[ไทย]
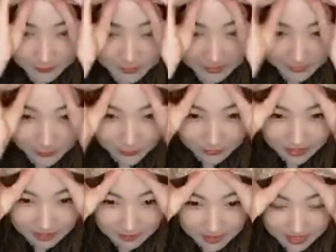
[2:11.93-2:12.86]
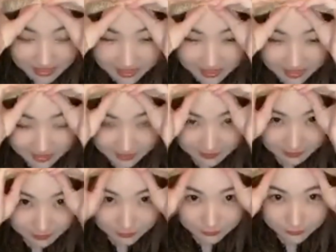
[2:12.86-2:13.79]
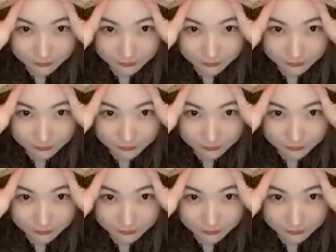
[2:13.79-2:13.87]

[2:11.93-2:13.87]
มีโลกหลายใบให้กับทุกค